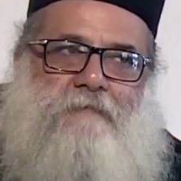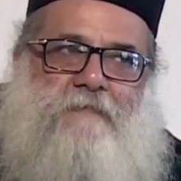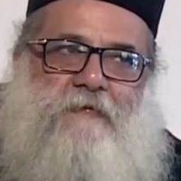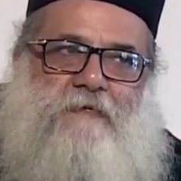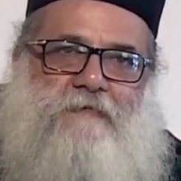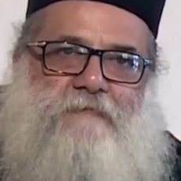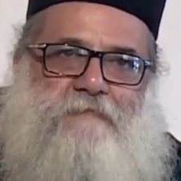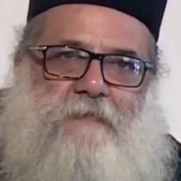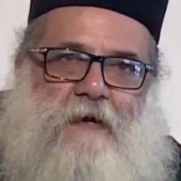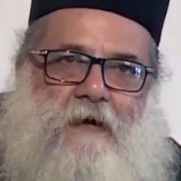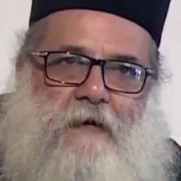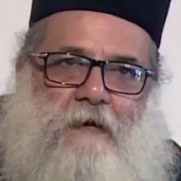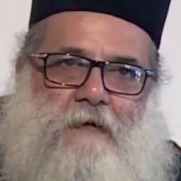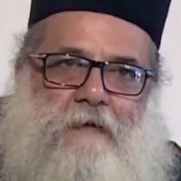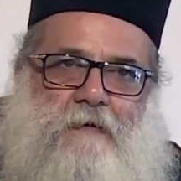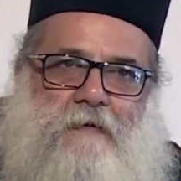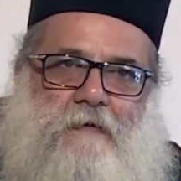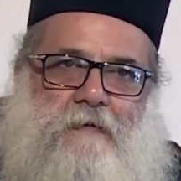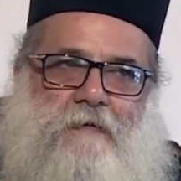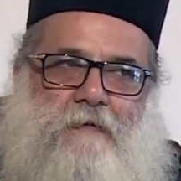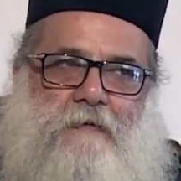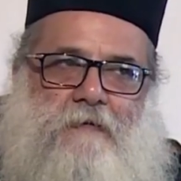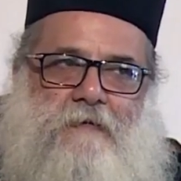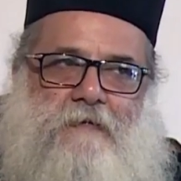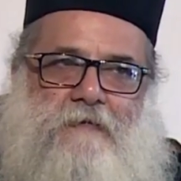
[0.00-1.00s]
عم تسمع
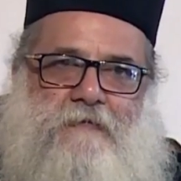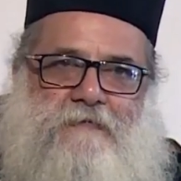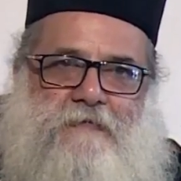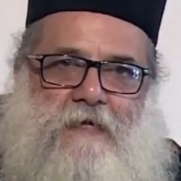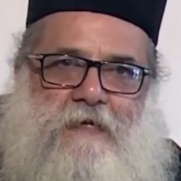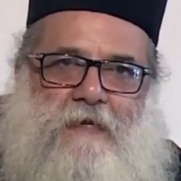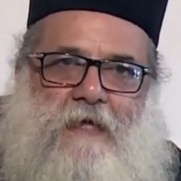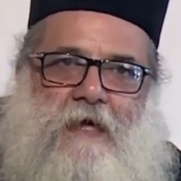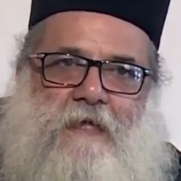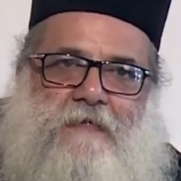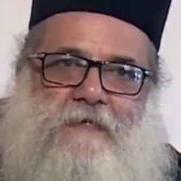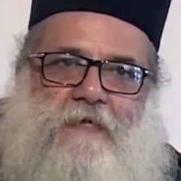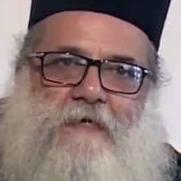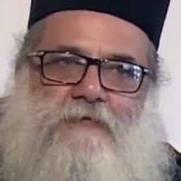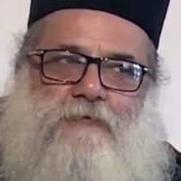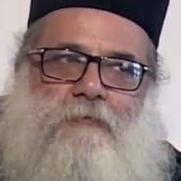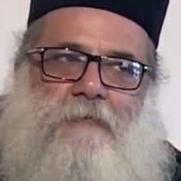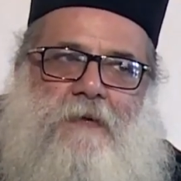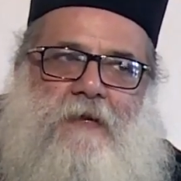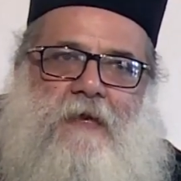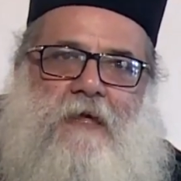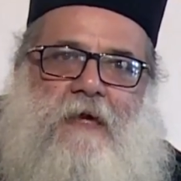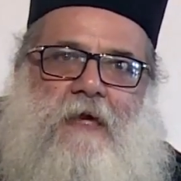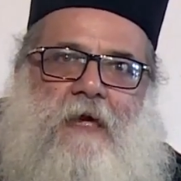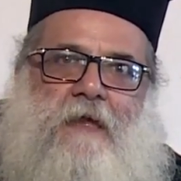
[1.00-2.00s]
صار لي قديش
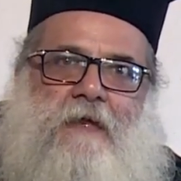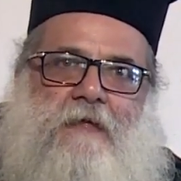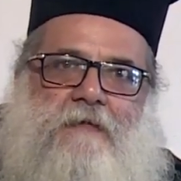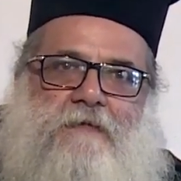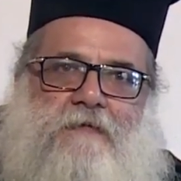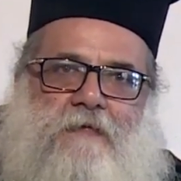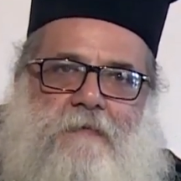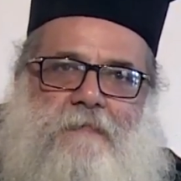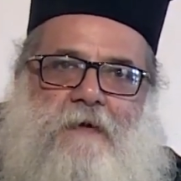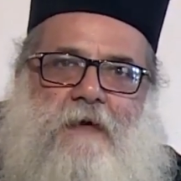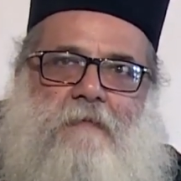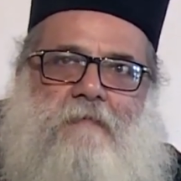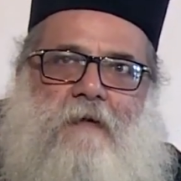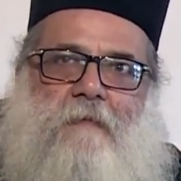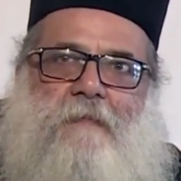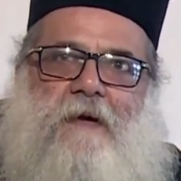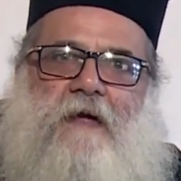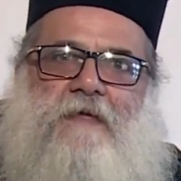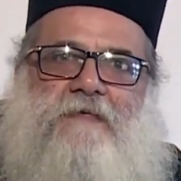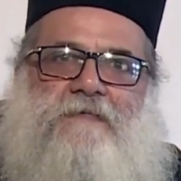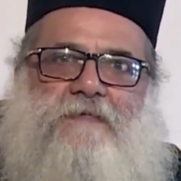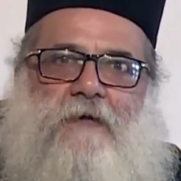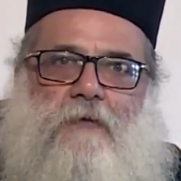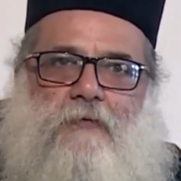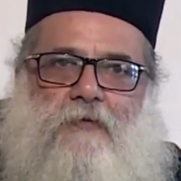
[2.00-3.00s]
بقول لك انا انتبه ما
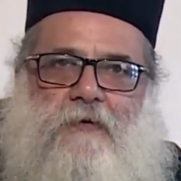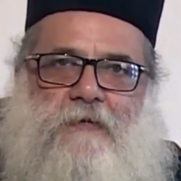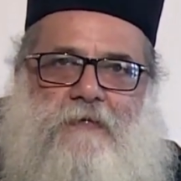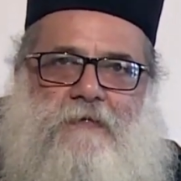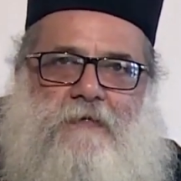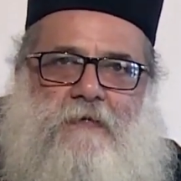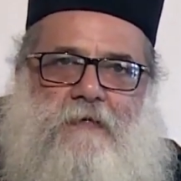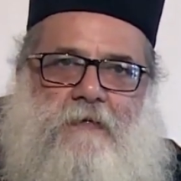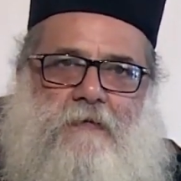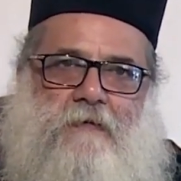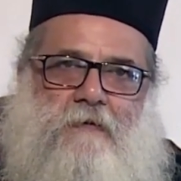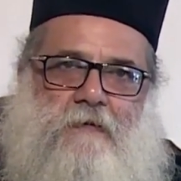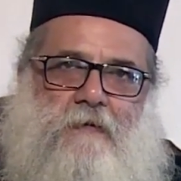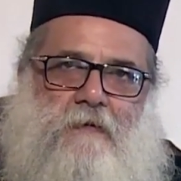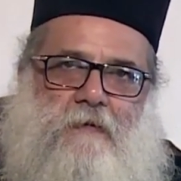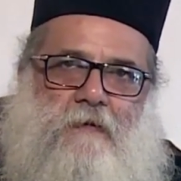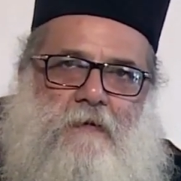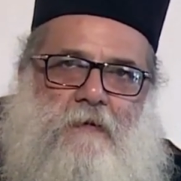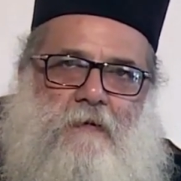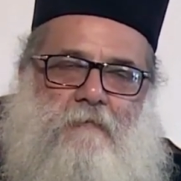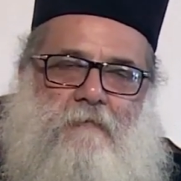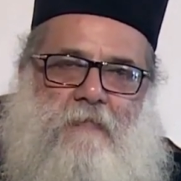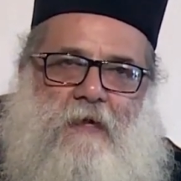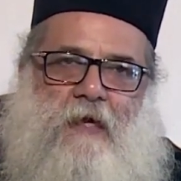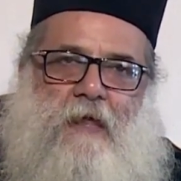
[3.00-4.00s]
بقى تسودني
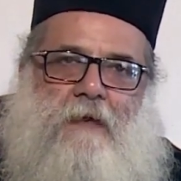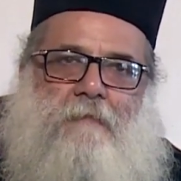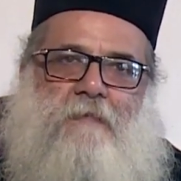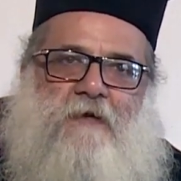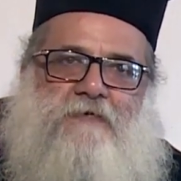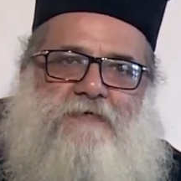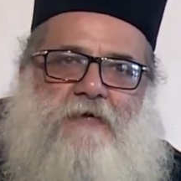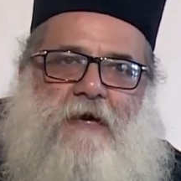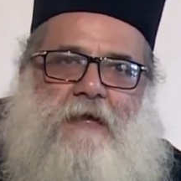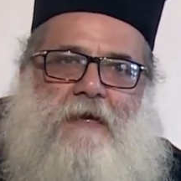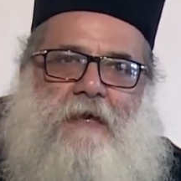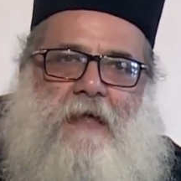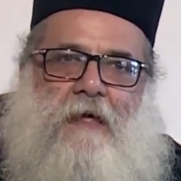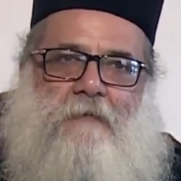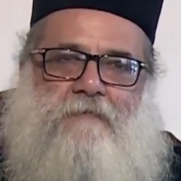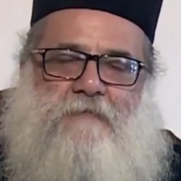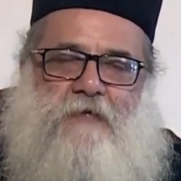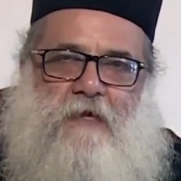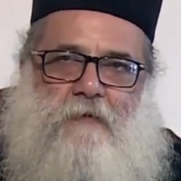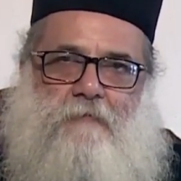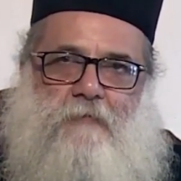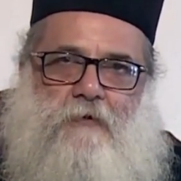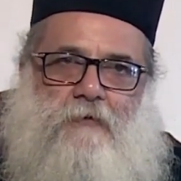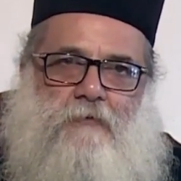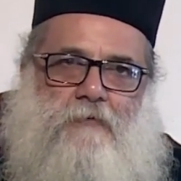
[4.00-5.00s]
بهالمشعل اللي عم
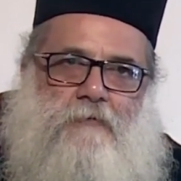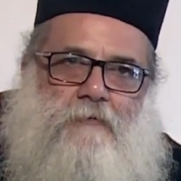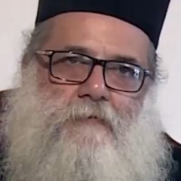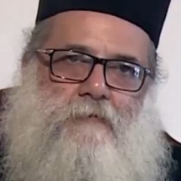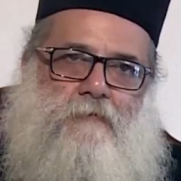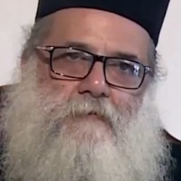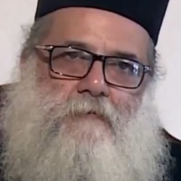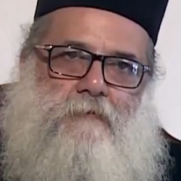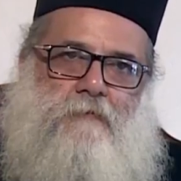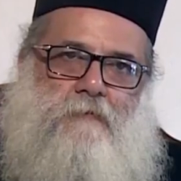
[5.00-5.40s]
تحمله